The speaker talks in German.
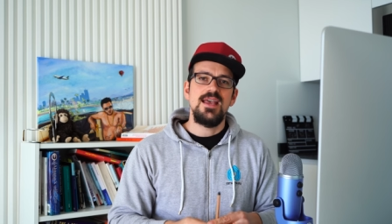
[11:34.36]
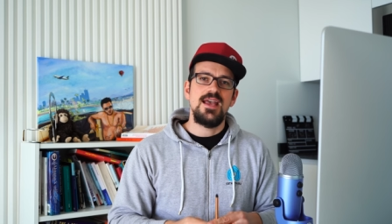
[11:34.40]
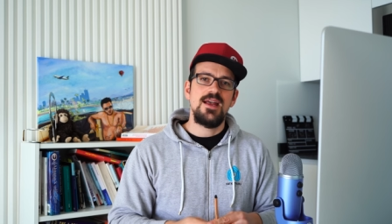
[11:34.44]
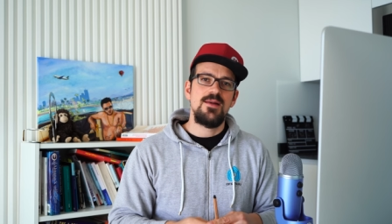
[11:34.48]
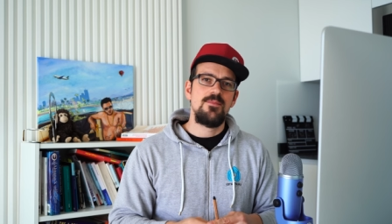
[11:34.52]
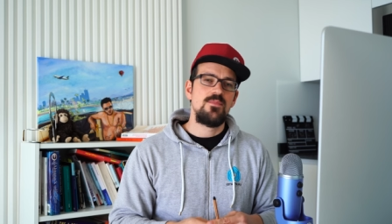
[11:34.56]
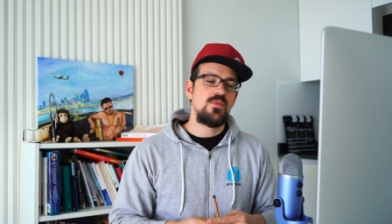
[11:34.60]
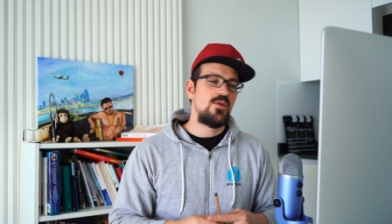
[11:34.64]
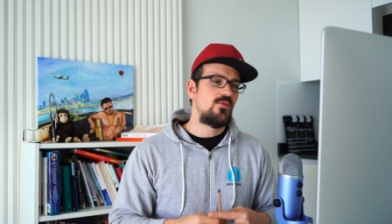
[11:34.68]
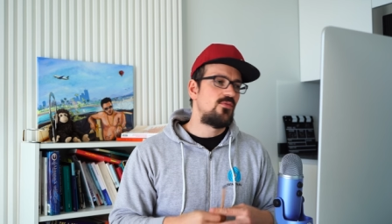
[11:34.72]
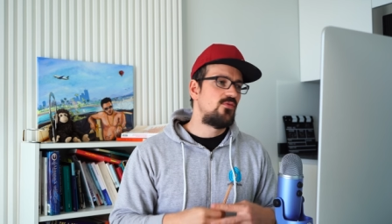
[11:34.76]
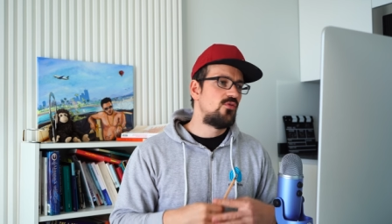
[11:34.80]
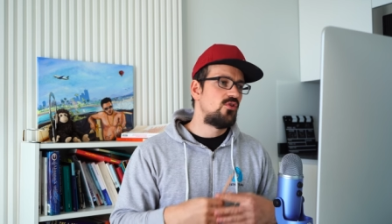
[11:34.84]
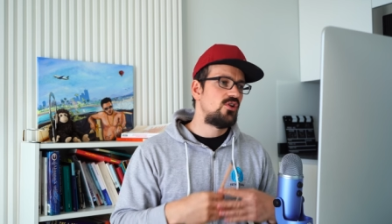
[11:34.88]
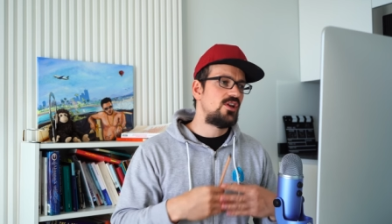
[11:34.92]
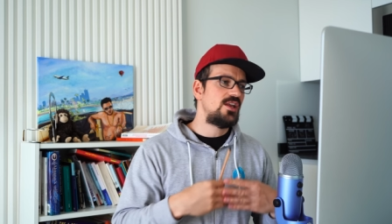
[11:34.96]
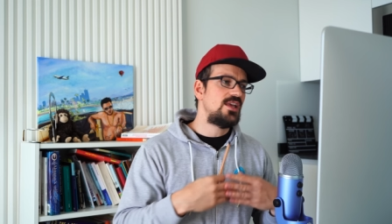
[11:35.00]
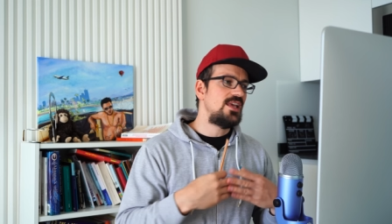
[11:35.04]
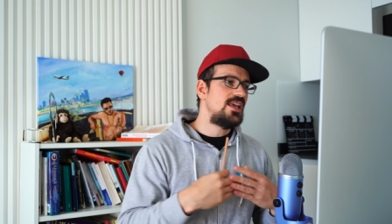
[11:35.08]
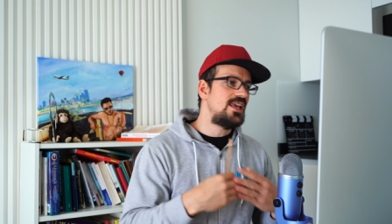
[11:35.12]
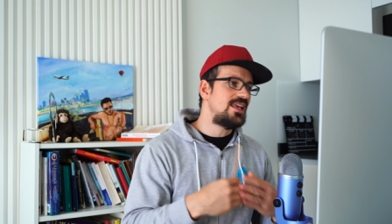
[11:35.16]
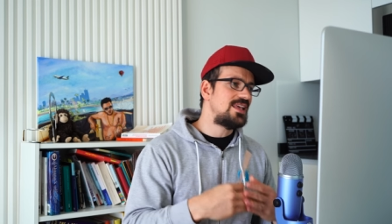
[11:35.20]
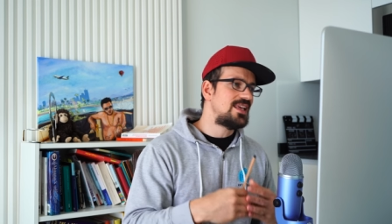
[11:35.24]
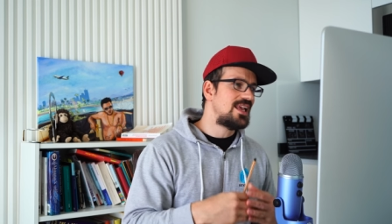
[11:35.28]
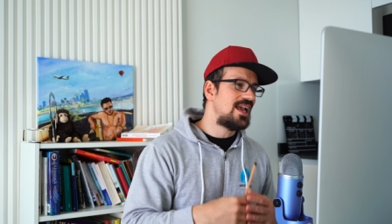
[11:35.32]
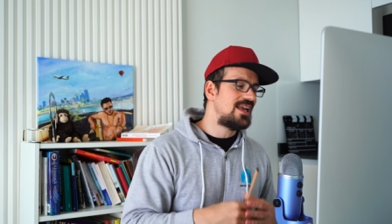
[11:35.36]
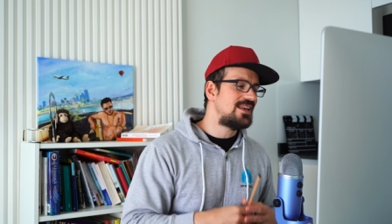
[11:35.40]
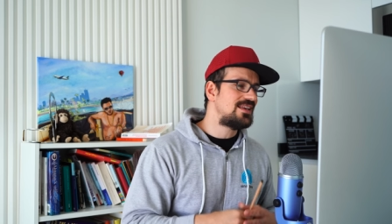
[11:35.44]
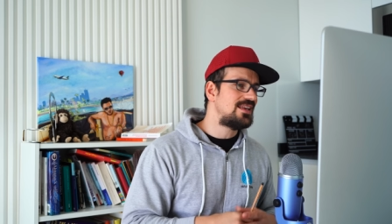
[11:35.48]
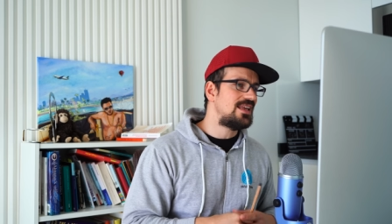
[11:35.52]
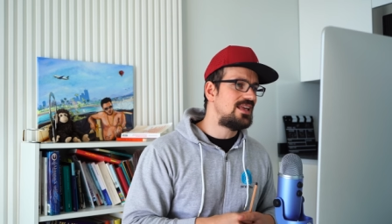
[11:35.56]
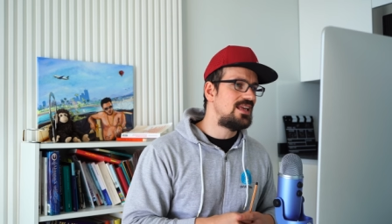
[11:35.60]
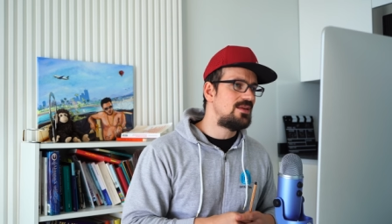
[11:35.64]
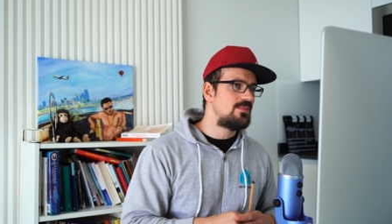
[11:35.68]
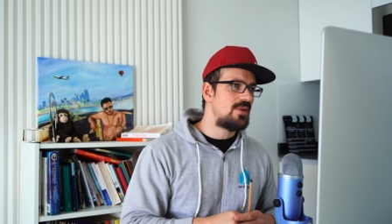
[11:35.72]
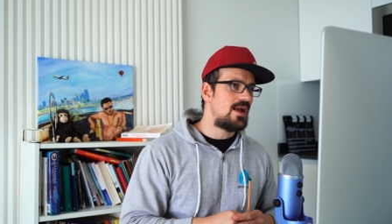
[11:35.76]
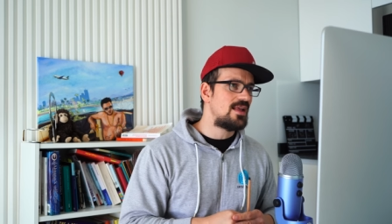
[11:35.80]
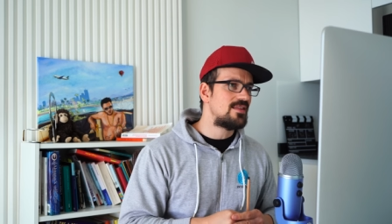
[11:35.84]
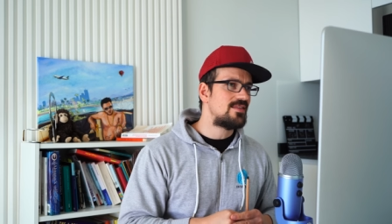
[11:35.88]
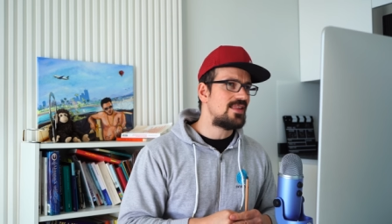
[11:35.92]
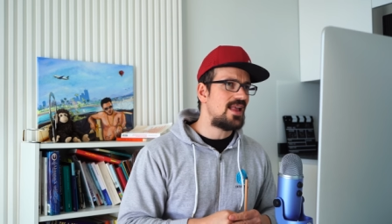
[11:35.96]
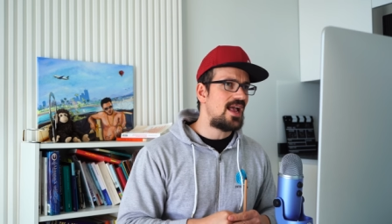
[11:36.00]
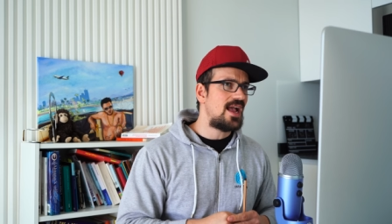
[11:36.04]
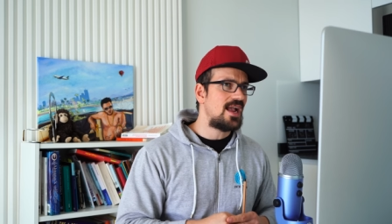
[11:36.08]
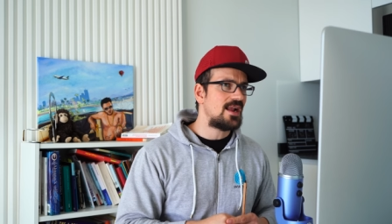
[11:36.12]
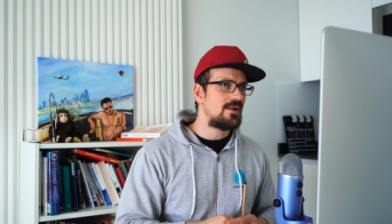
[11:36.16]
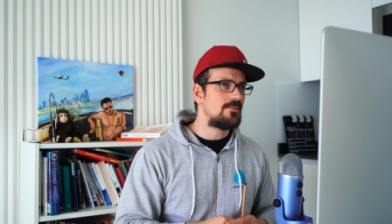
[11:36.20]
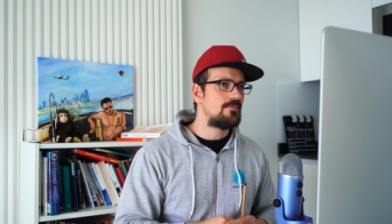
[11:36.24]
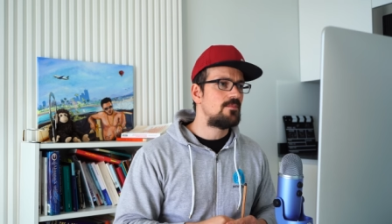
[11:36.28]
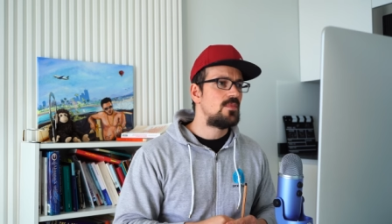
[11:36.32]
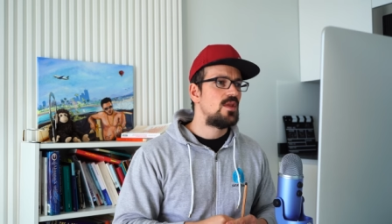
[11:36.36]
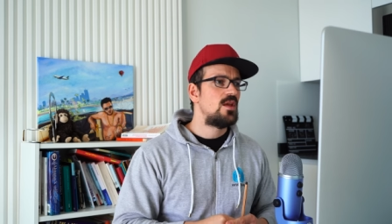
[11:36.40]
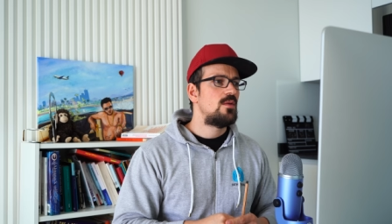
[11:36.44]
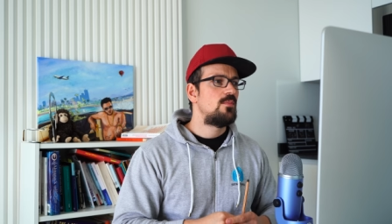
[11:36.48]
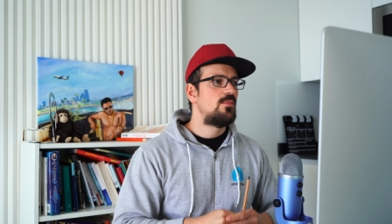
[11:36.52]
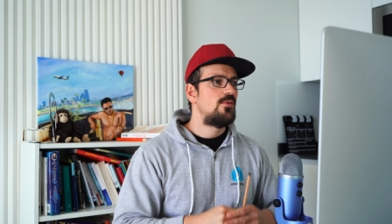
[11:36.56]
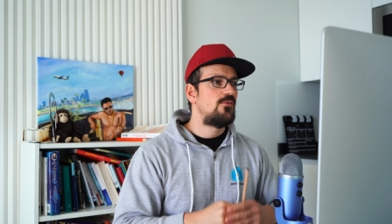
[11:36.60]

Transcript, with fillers: ähm, würde ich halt immer sagen,